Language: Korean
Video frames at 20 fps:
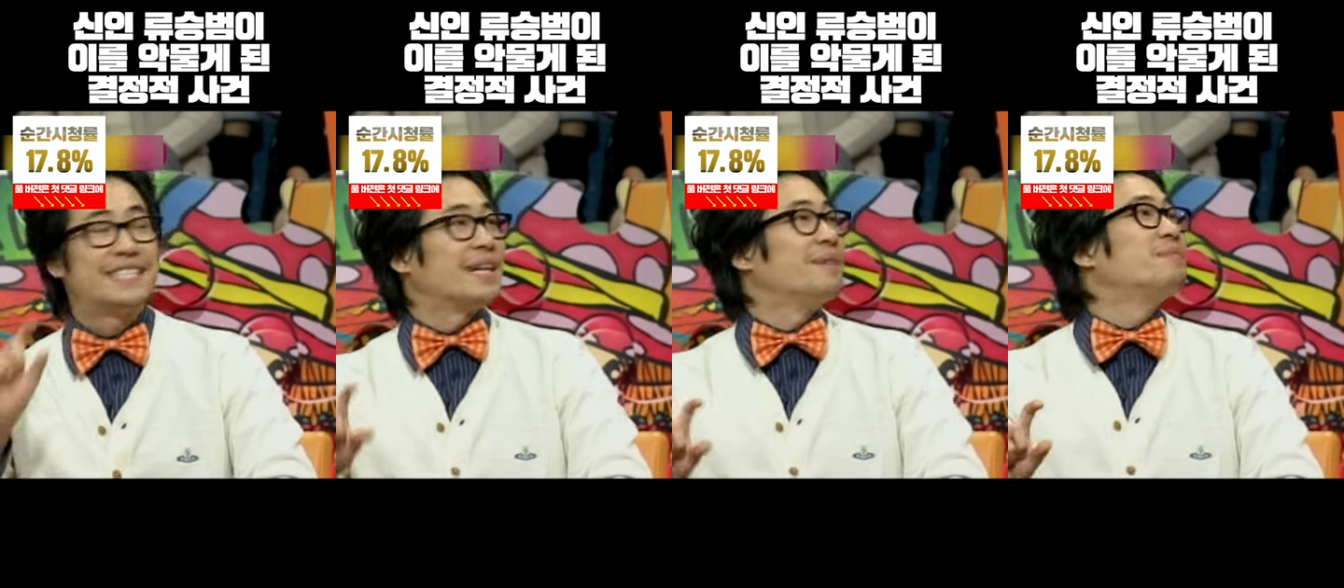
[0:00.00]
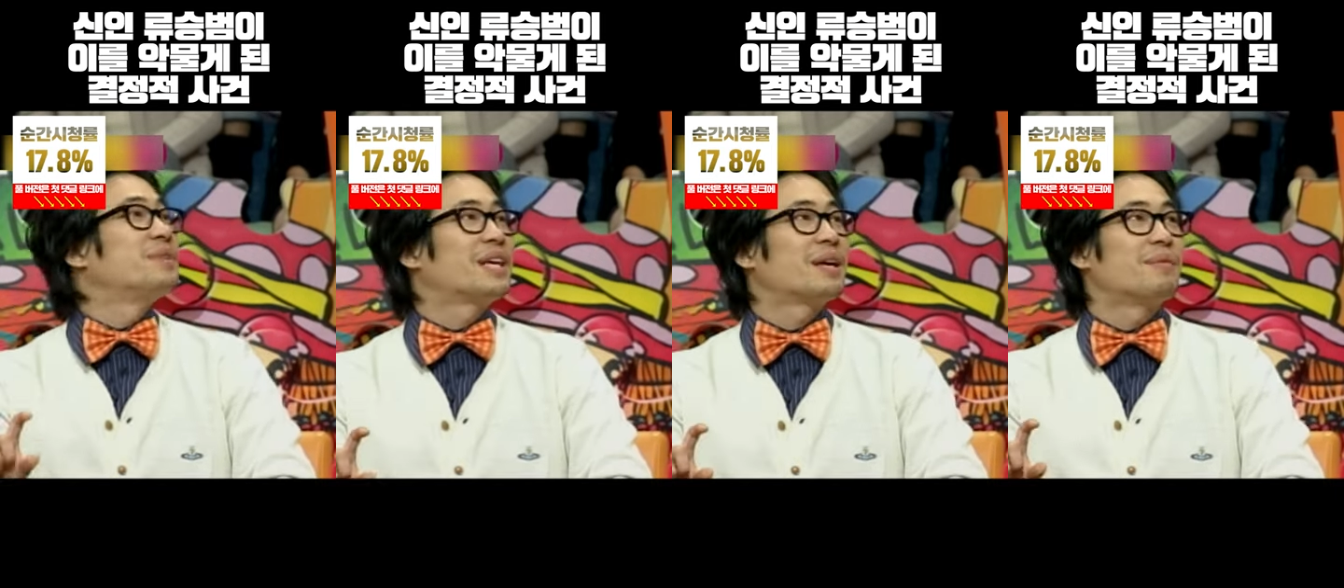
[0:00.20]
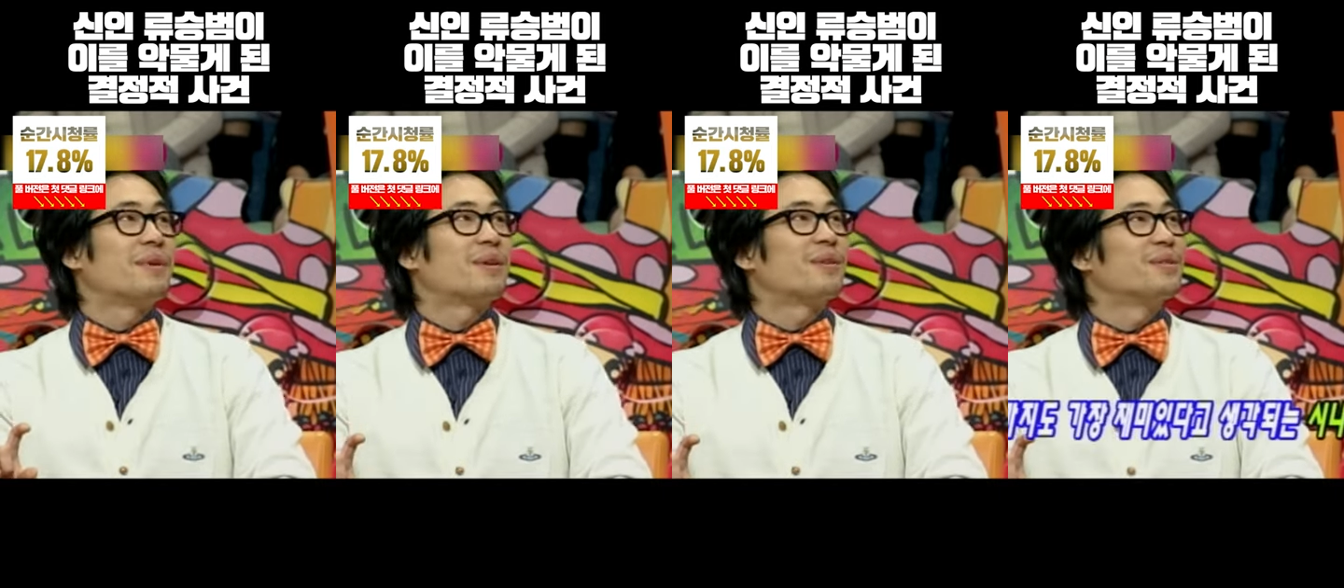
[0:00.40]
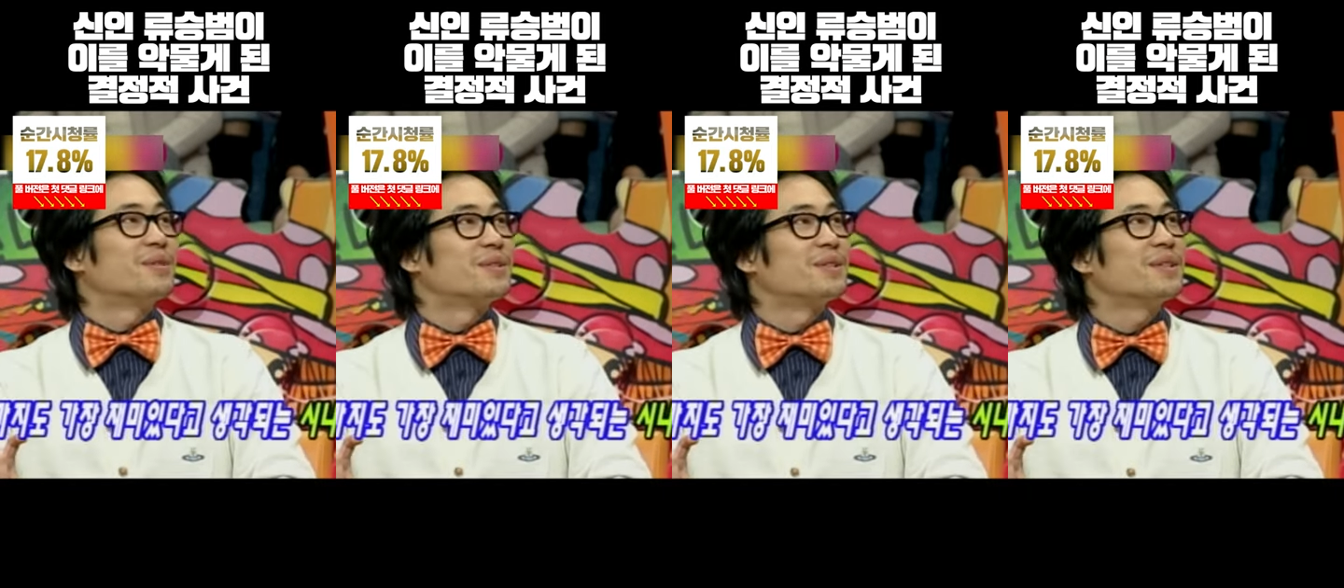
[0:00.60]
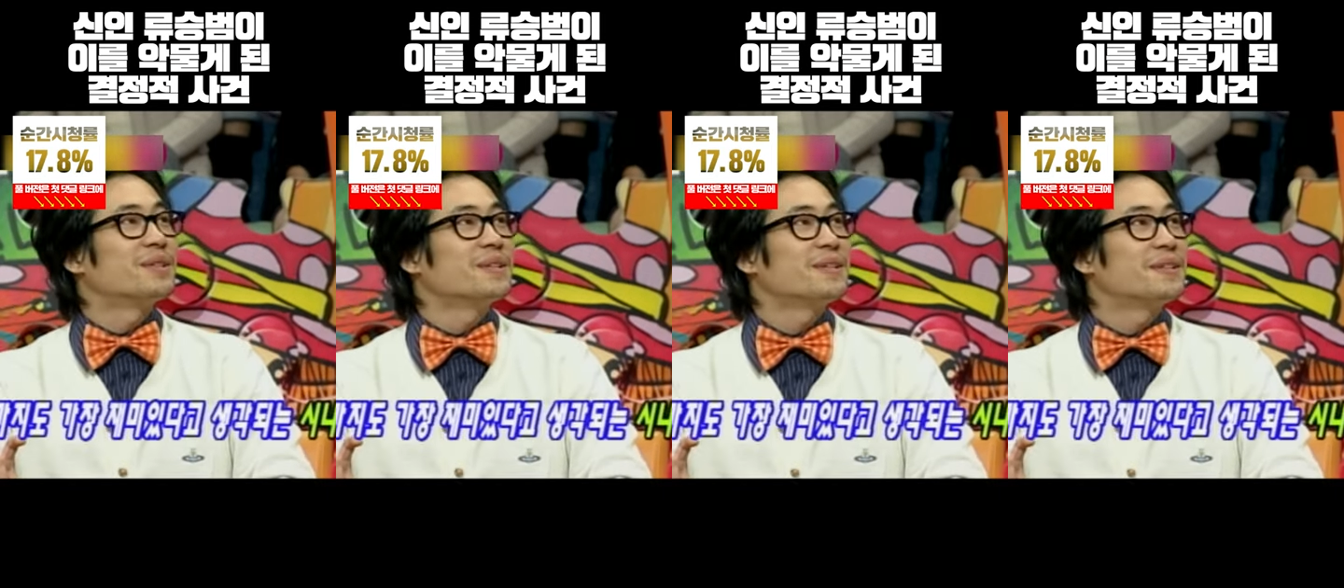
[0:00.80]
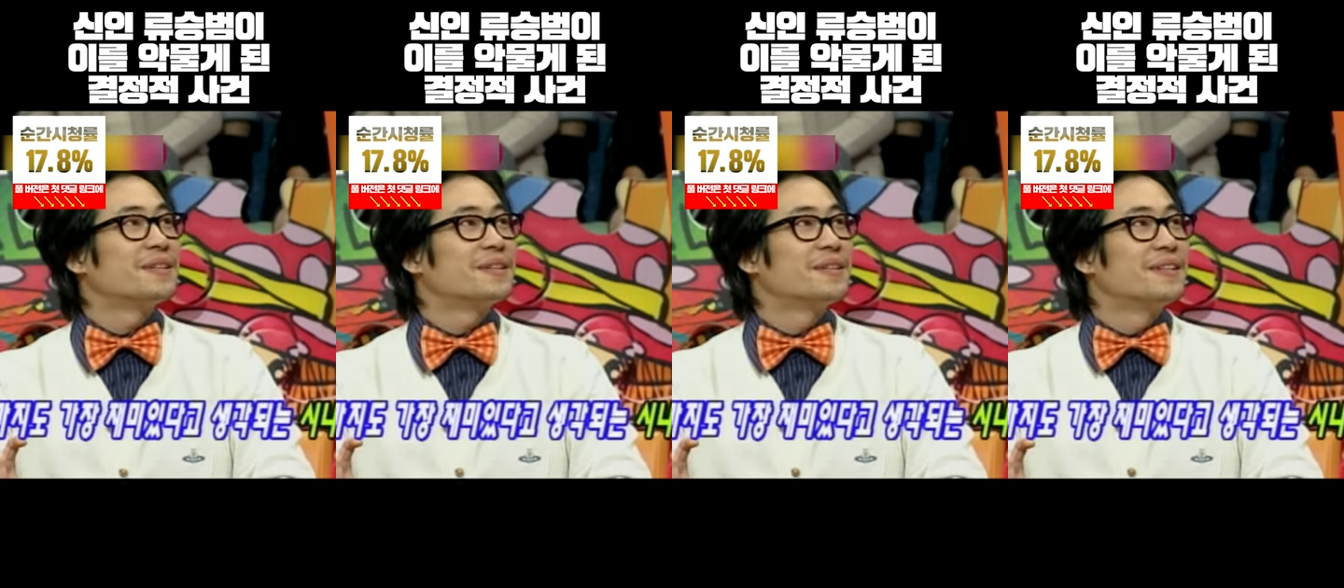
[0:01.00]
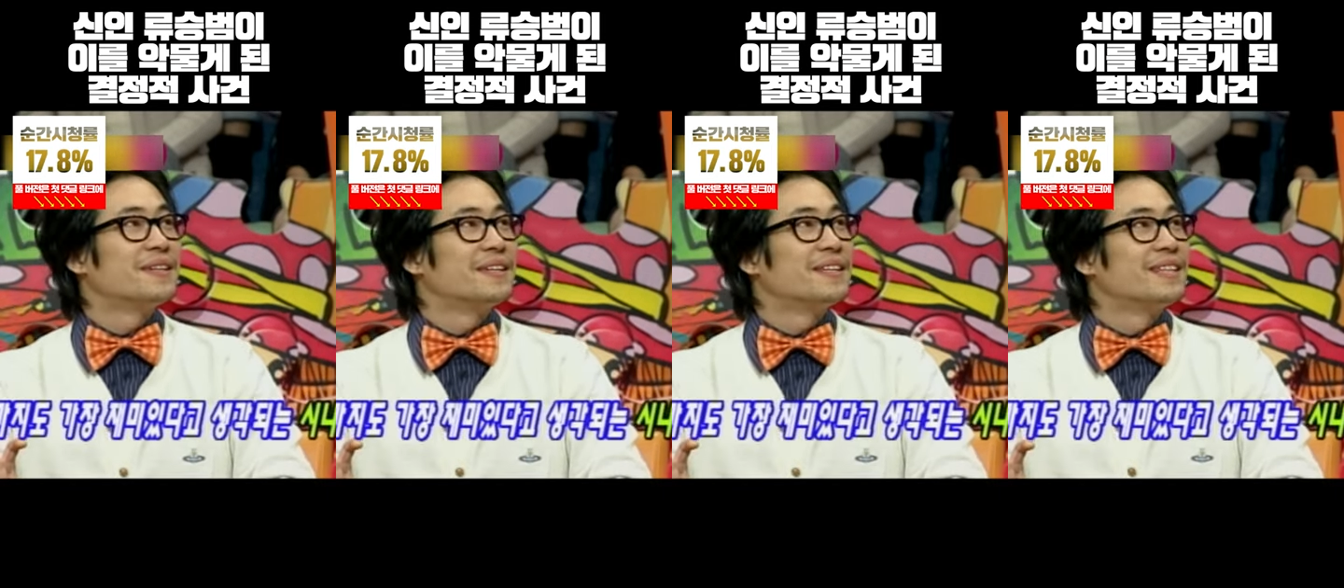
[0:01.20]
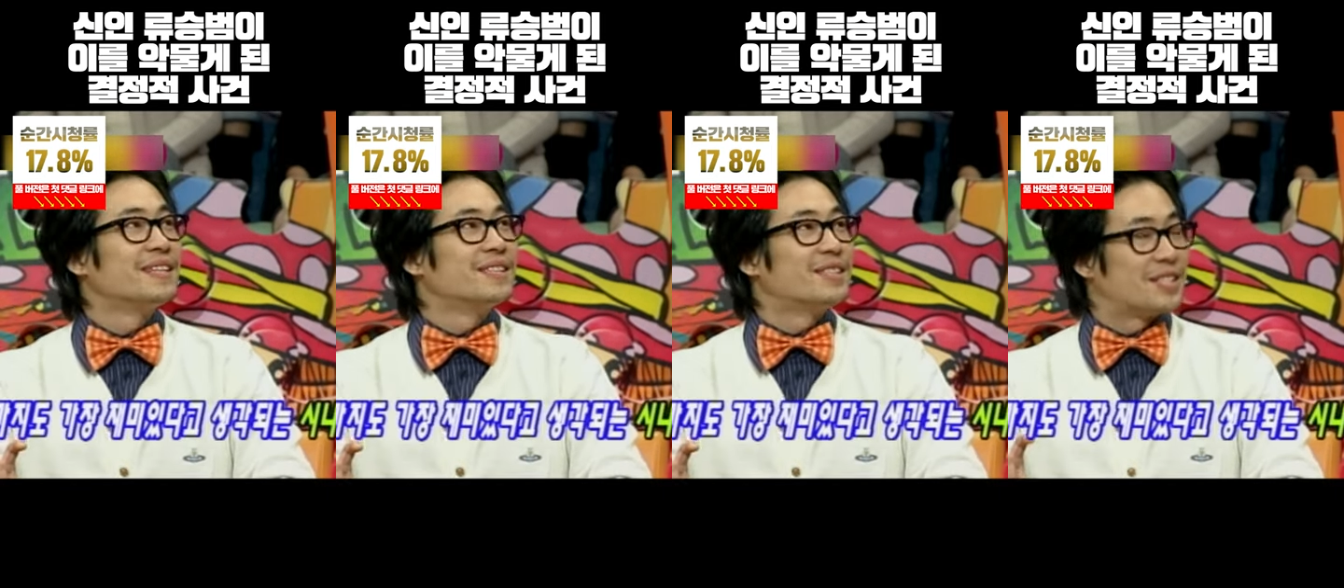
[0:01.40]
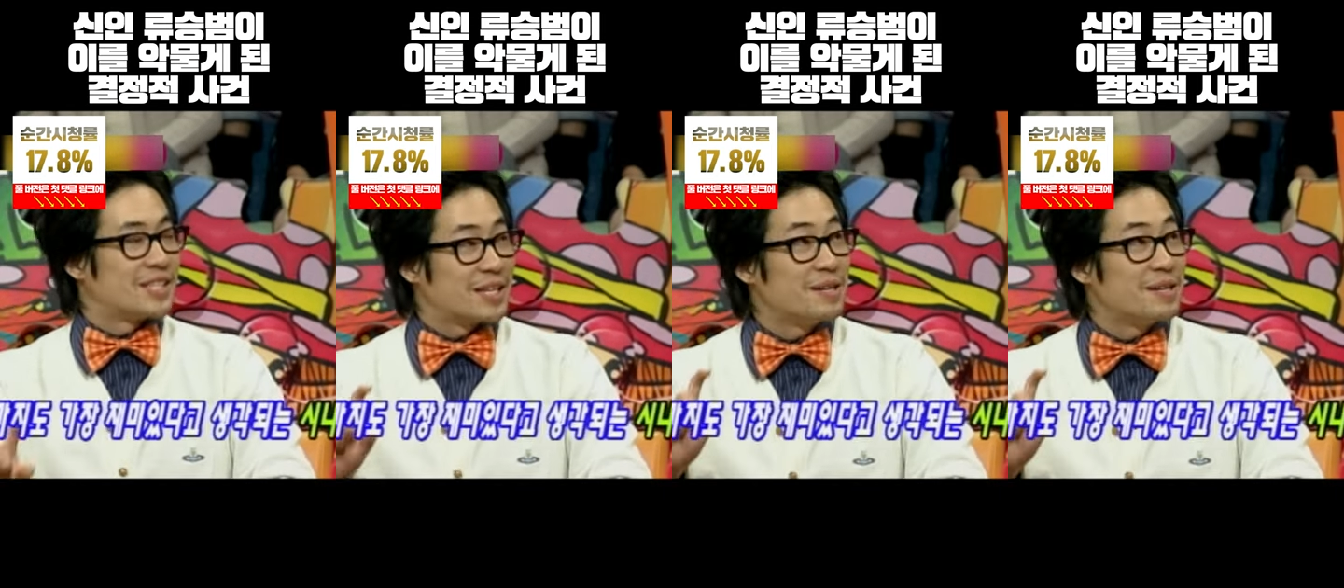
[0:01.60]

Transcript: 재밌게 봤거든요. 아,